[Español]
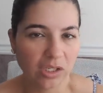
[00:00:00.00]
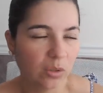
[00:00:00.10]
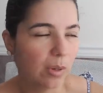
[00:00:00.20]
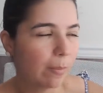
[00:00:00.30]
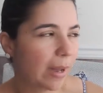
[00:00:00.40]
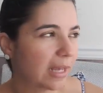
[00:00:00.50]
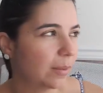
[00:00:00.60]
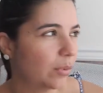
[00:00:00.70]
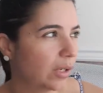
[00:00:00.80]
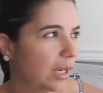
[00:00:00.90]
esto me
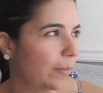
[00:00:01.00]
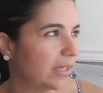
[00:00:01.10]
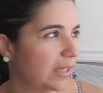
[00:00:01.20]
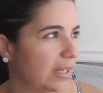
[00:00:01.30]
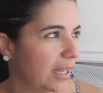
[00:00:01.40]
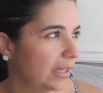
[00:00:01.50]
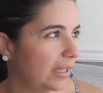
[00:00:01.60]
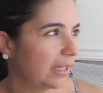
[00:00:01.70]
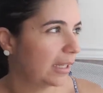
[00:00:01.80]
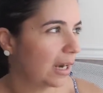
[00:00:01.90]
pasa porque el
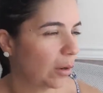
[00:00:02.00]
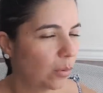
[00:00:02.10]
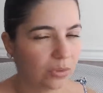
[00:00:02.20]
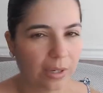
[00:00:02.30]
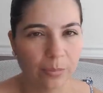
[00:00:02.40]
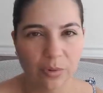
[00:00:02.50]
presidente tal cosa,